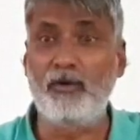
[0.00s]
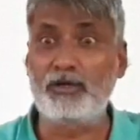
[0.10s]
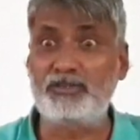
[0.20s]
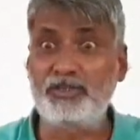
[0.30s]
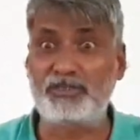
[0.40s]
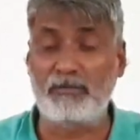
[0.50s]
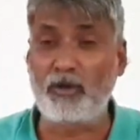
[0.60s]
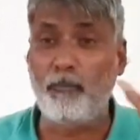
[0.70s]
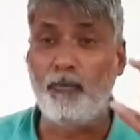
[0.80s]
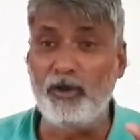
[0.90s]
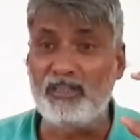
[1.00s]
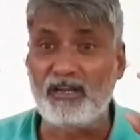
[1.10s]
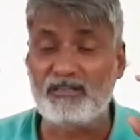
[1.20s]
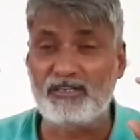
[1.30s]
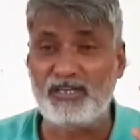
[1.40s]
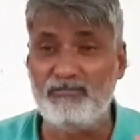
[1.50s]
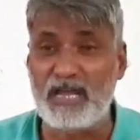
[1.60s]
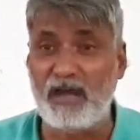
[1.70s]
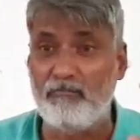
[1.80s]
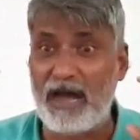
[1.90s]
वो सिस्टम को पूरी तरह से
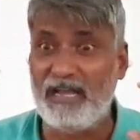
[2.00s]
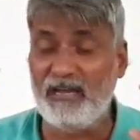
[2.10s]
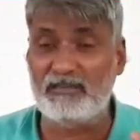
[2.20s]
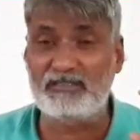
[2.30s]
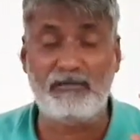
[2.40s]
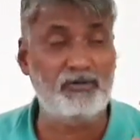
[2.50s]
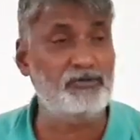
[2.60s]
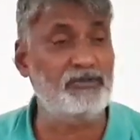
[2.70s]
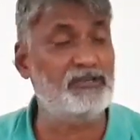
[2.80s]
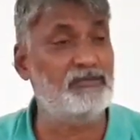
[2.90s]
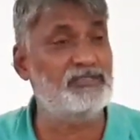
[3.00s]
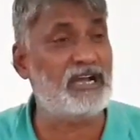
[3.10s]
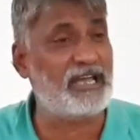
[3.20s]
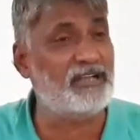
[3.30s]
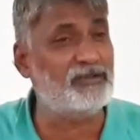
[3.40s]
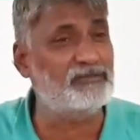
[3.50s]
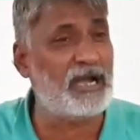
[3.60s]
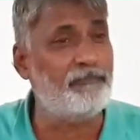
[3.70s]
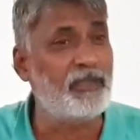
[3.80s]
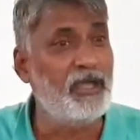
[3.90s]
समझा बाल्यवस्था में उसने समझा क्या
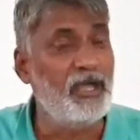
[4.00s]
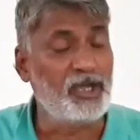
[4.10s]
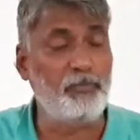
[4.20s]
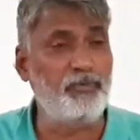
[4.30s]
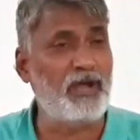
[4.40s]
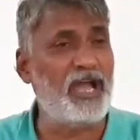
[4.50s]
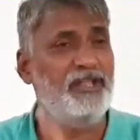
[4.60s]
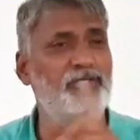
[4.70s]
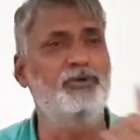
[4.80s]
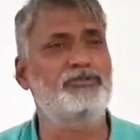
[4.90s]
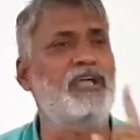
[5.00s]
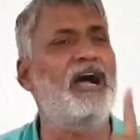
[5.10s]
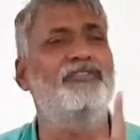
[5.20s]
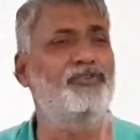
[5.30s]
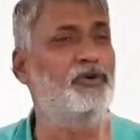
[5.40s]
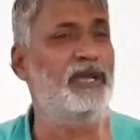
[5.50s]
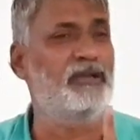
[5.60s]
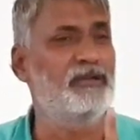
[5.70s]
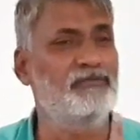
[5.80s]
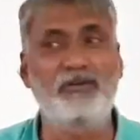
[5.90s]
समझा कि पूरा हिंदुस्तान जो
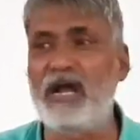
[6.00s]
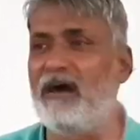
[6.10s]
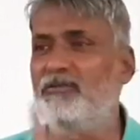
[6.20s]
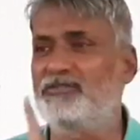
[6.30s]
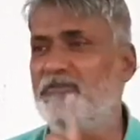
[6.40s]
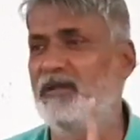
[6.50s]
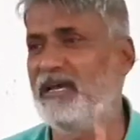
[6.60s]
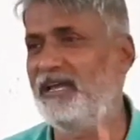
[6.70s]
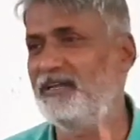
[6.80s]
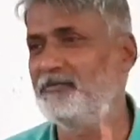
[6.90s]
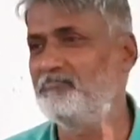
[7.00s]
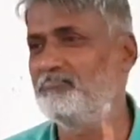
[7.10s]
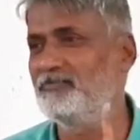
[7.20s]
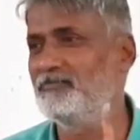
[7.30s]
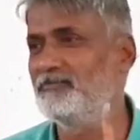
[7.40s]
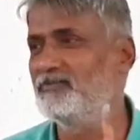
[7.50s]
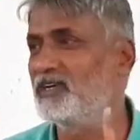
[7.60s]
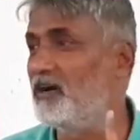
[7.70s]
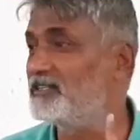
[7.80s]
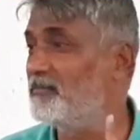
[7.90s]
है वो गांवों से बना है
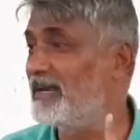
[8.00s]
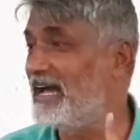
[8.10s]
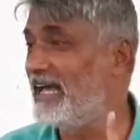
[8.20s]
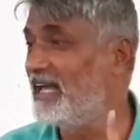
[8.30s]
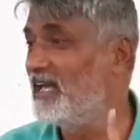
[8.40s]
कहाँ से बना है